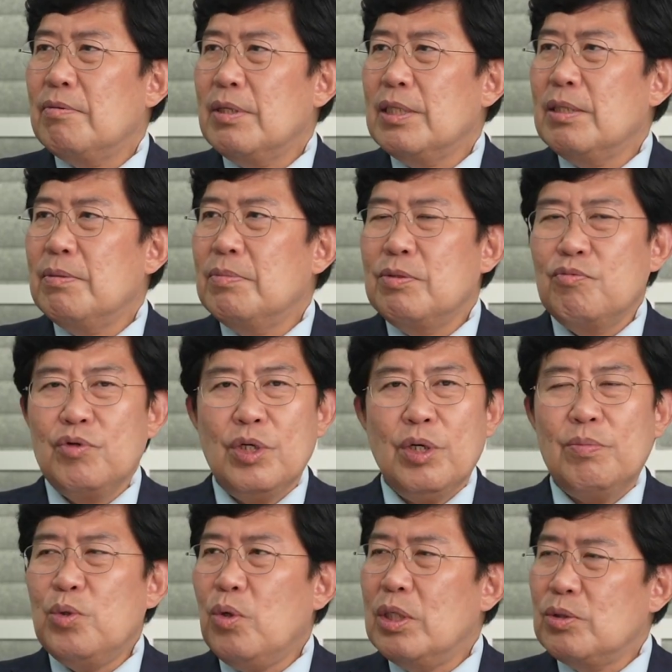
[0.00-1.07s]
왜냐하면
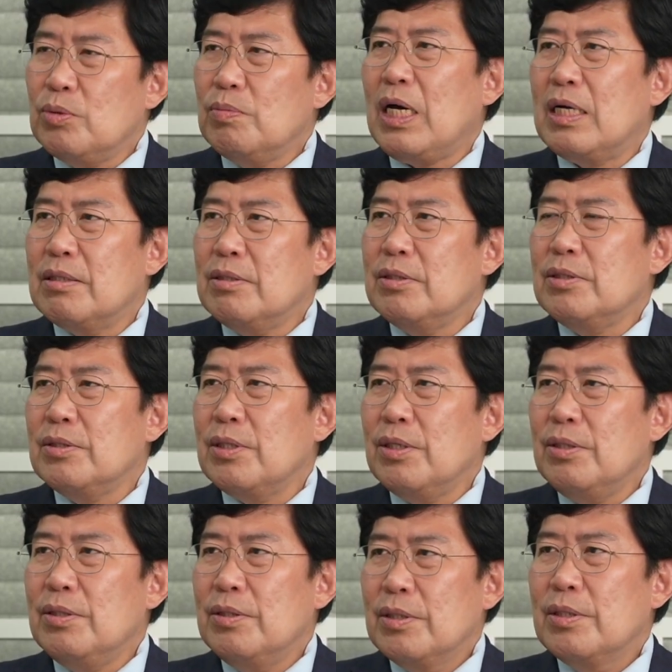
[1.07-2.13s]
위험도가 좀
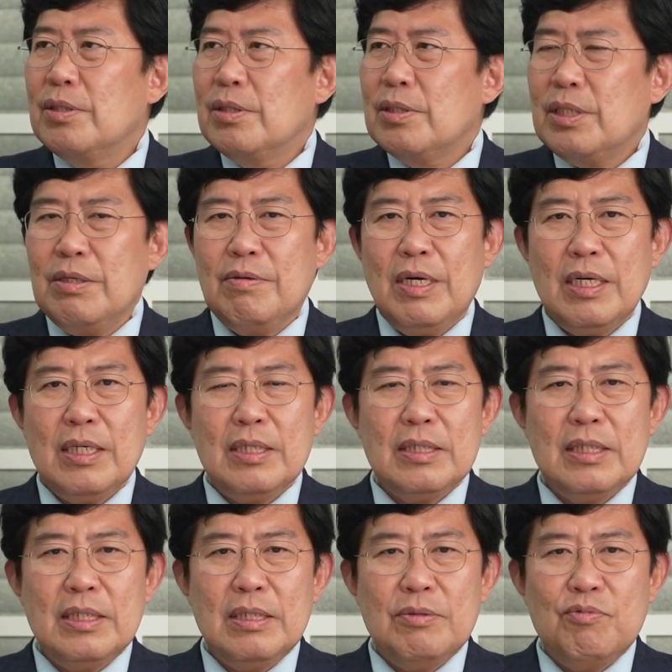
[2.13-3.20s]
다르거든요. 음.
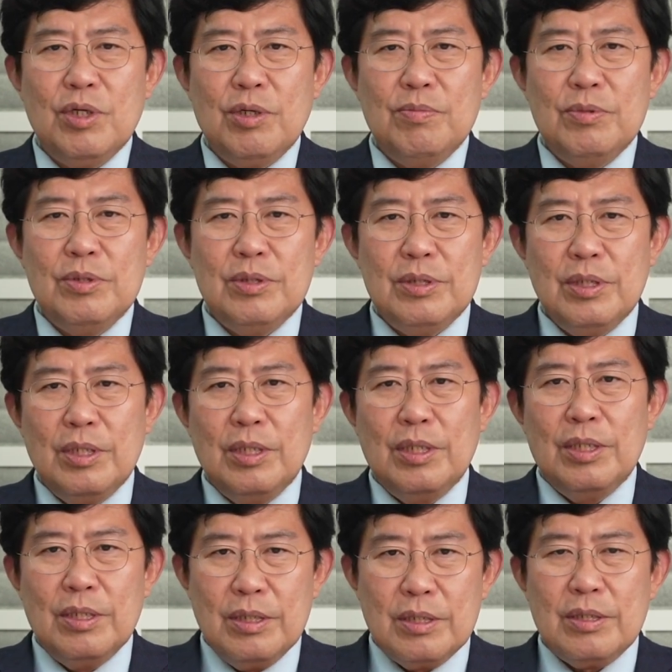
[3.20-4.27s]
기관이 위험을
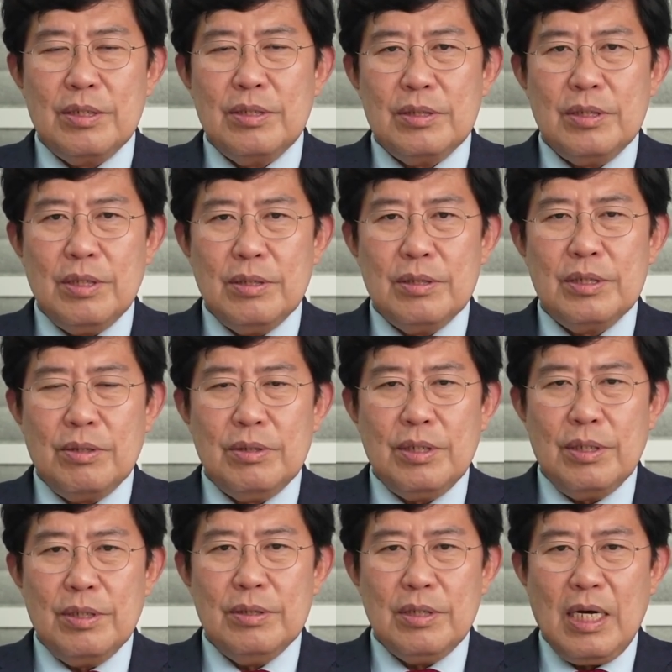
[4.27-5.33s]
그
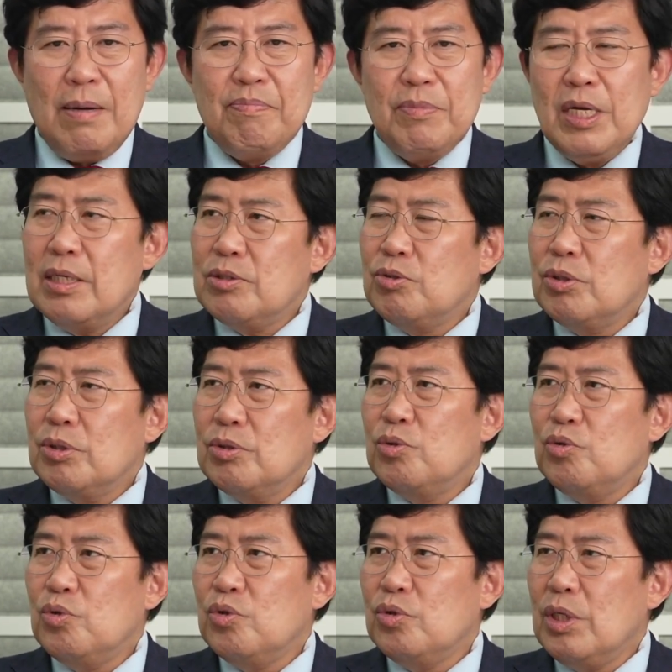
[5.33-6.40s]
어떤 감내할 수 있는
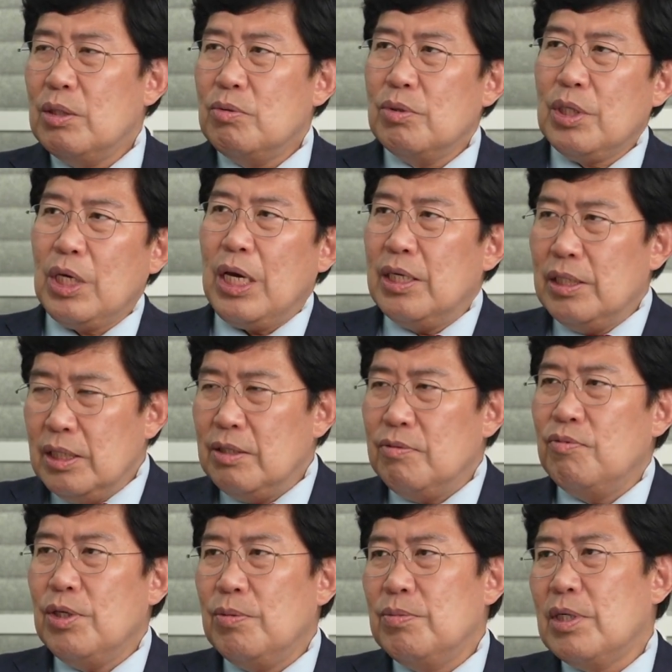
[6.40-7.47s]
수준하고 그렇죠. 개인이
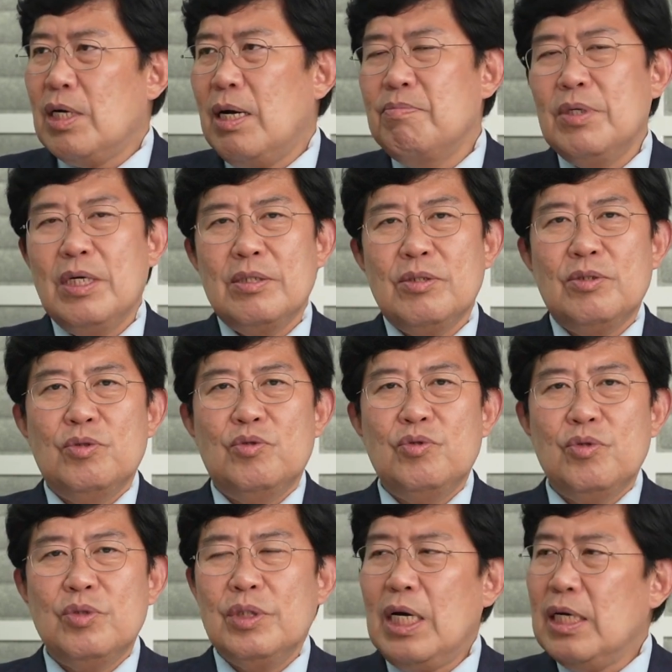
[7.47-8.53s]
위험을 감내할 수 있는
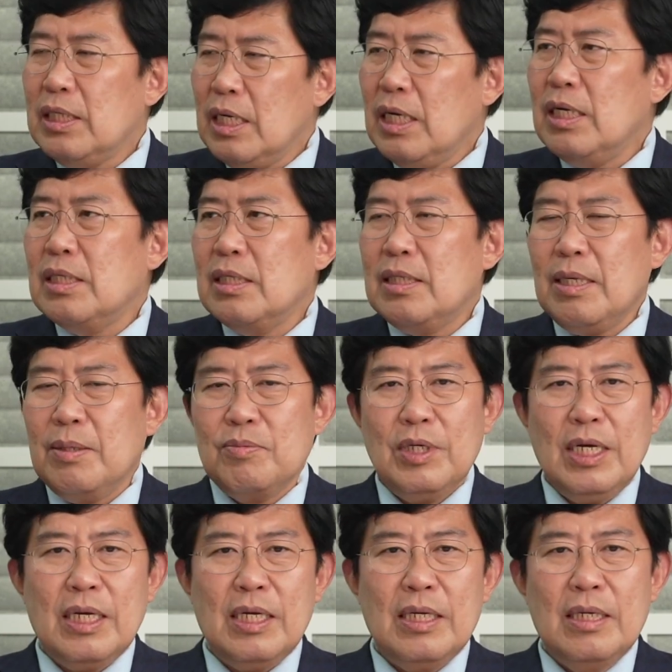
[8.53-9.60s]
수준이 한계가 있기
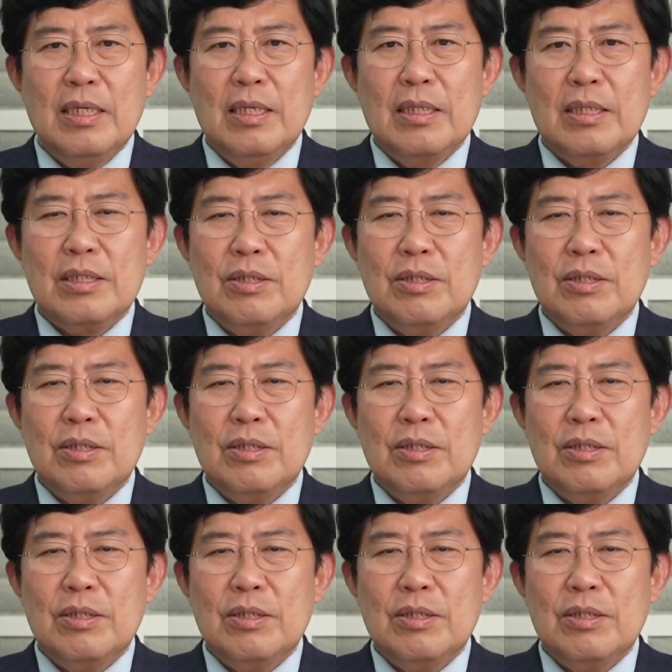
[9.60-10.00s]
때문에 음.